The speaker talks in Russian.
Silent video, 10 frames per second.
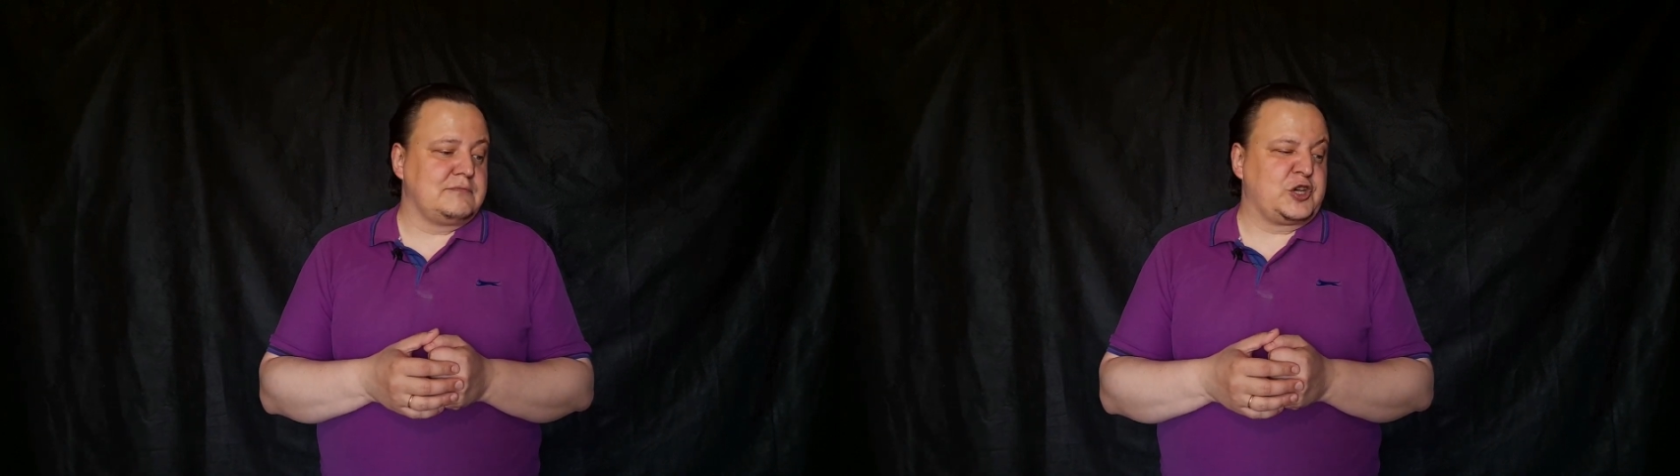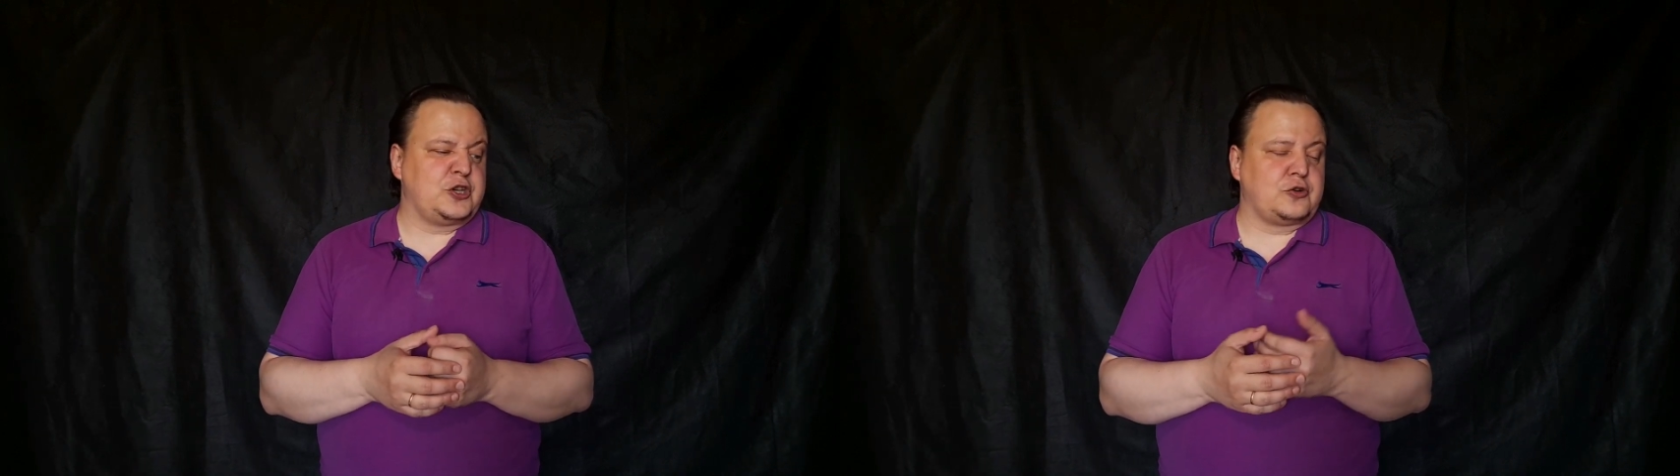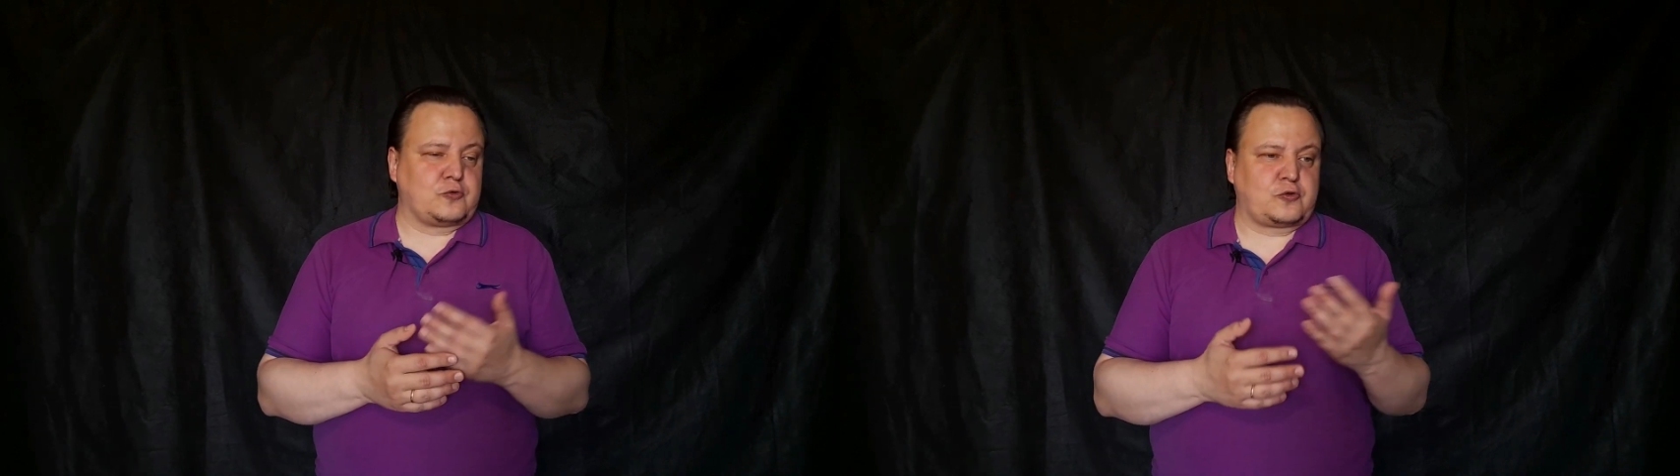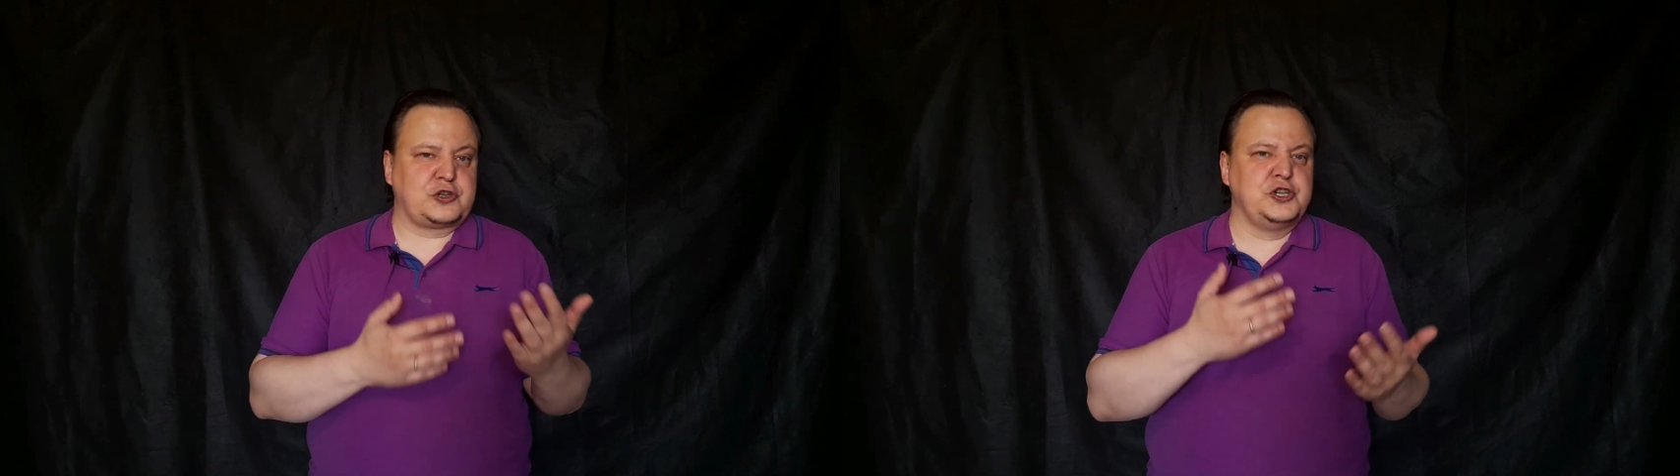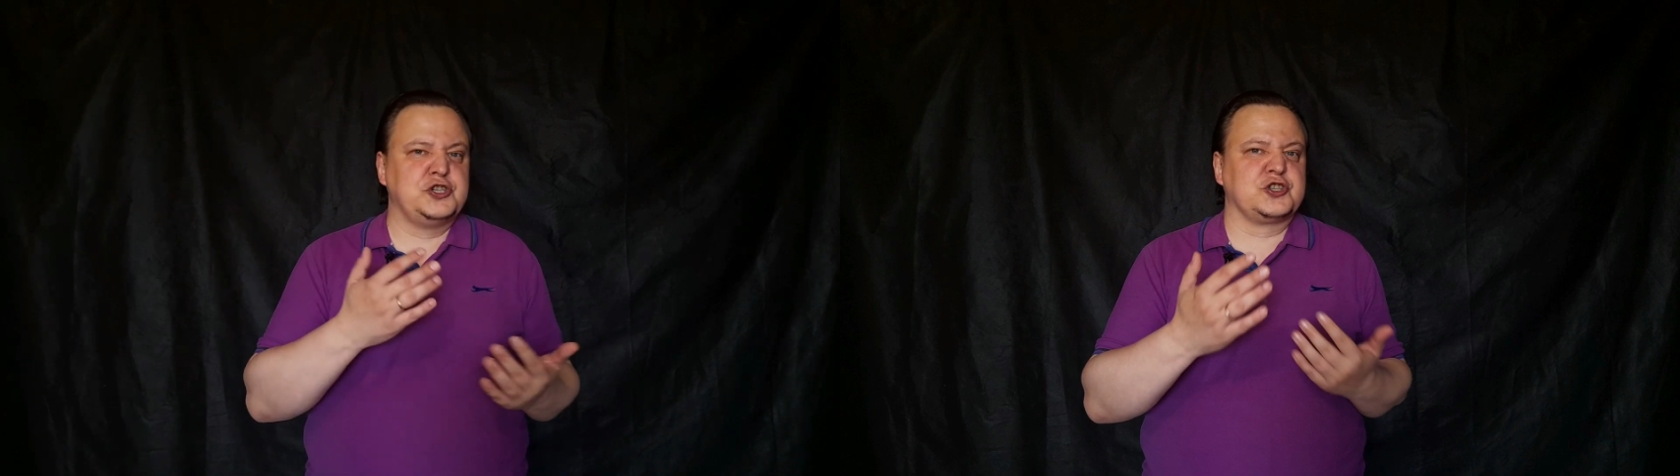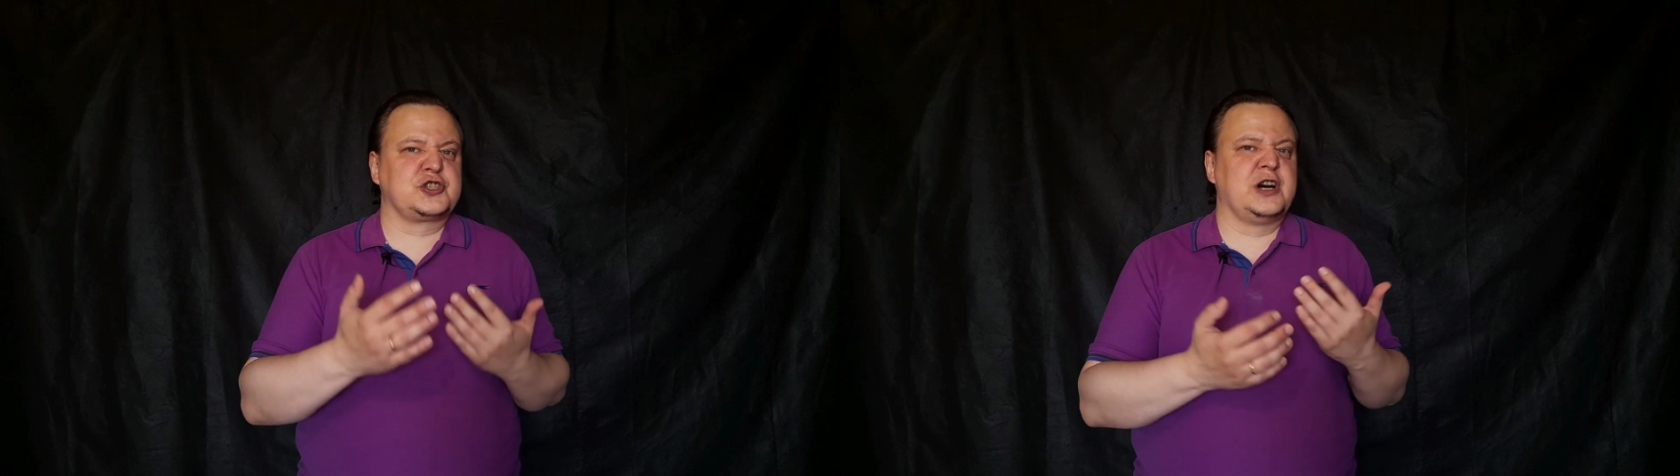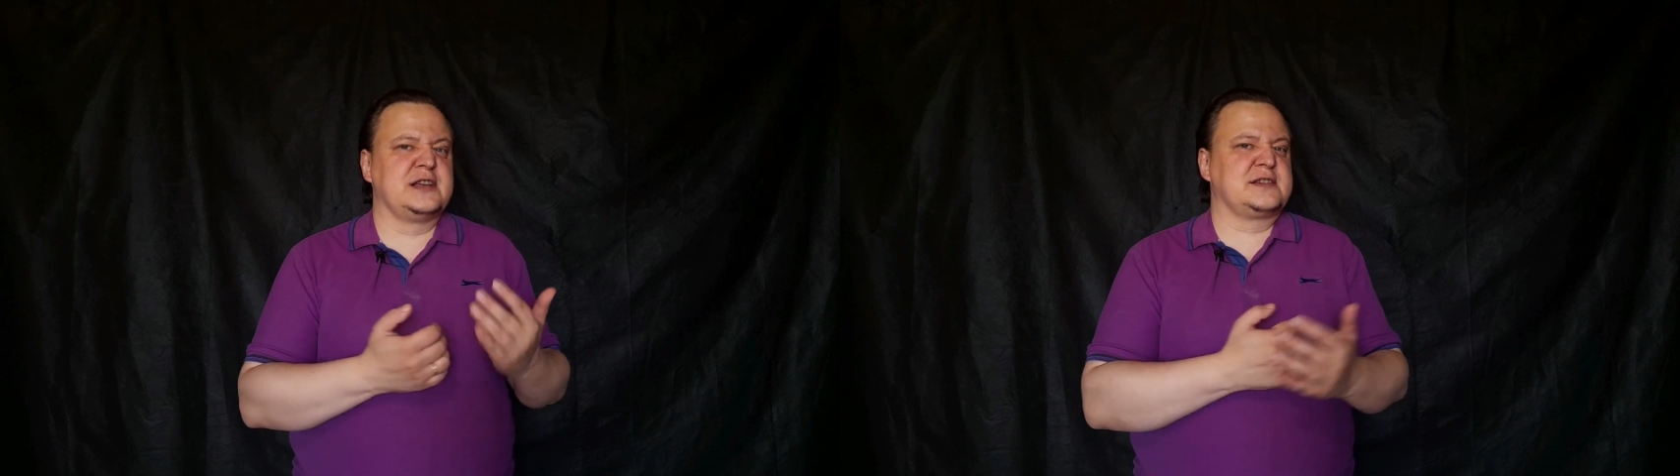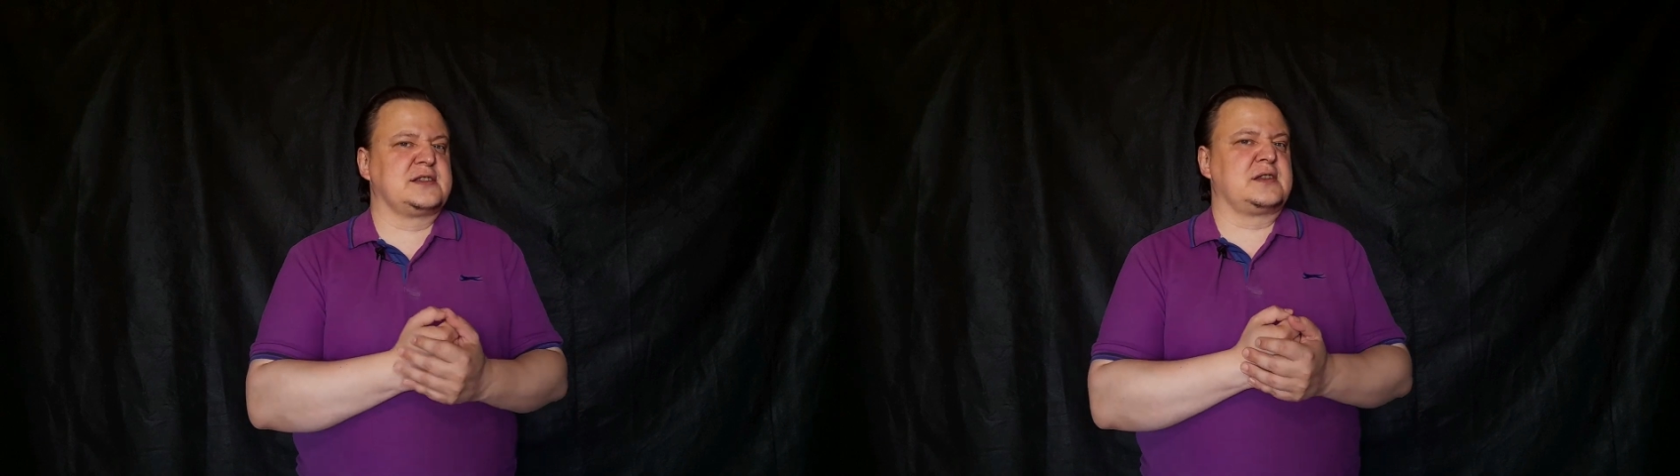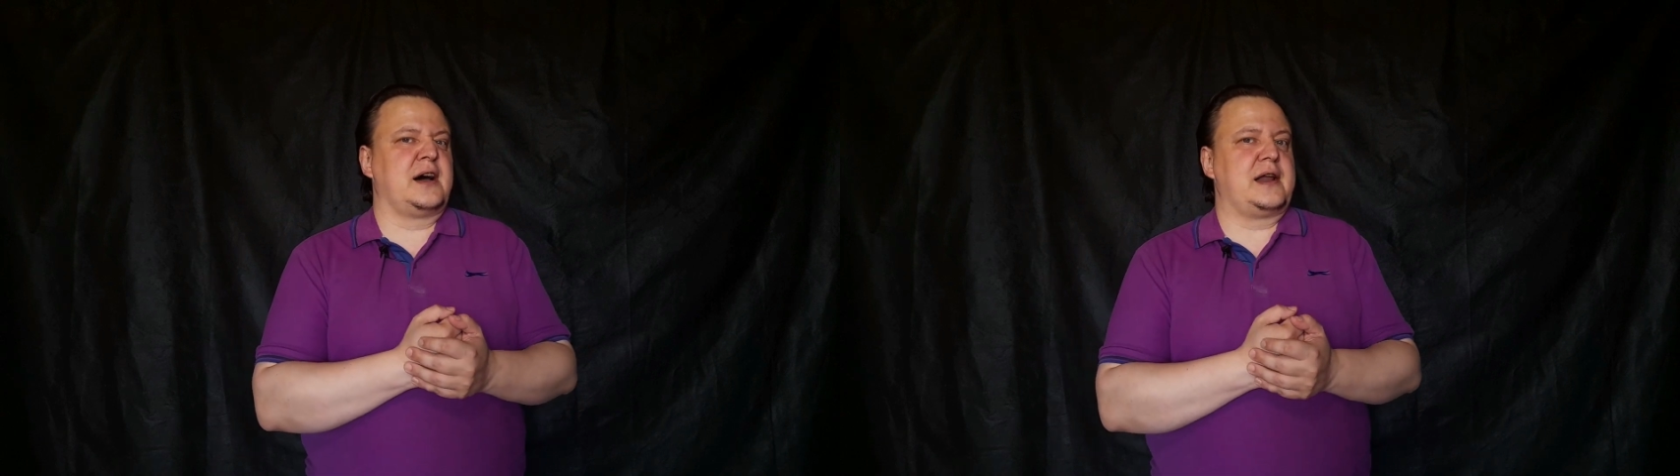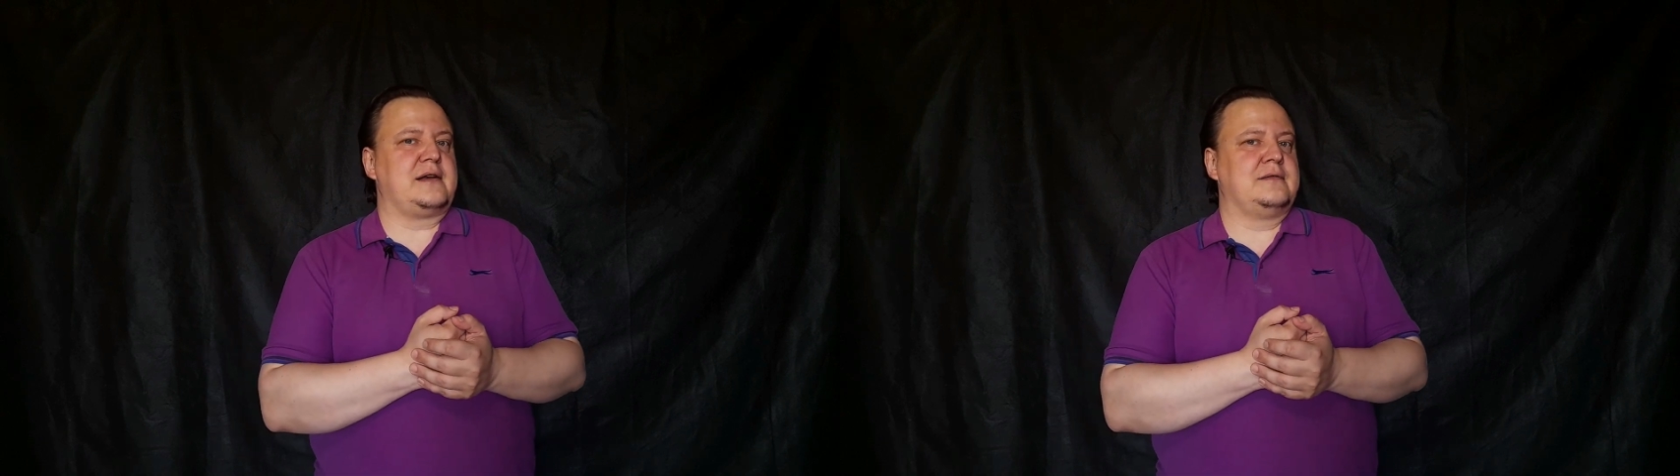Хирургическая
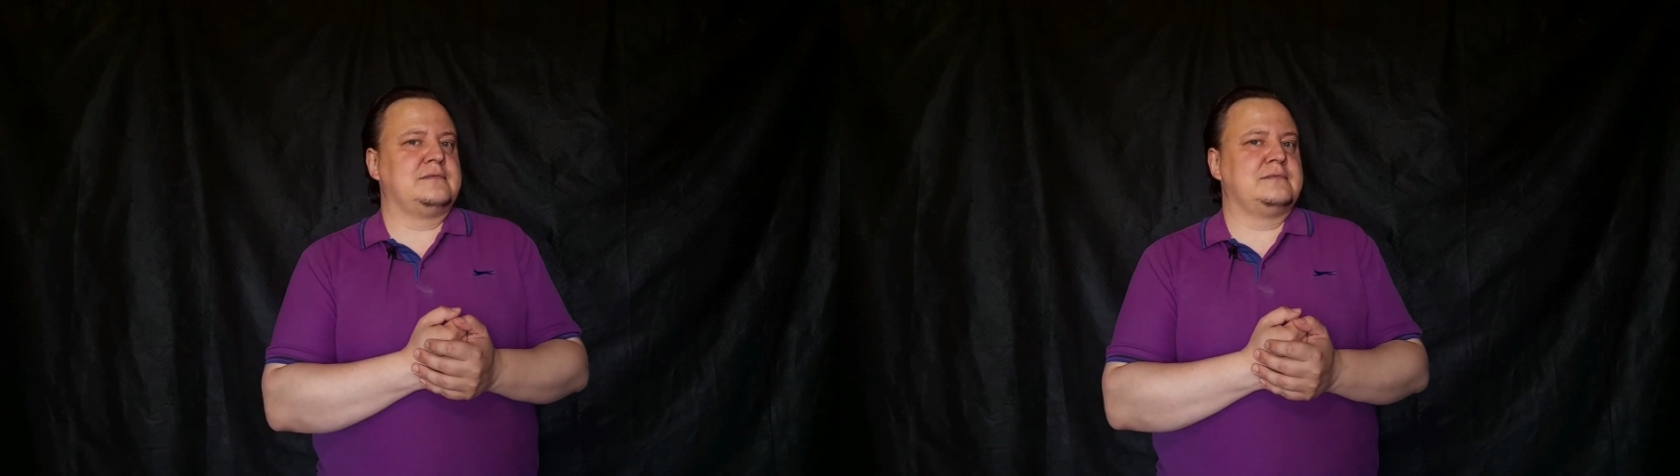сталь.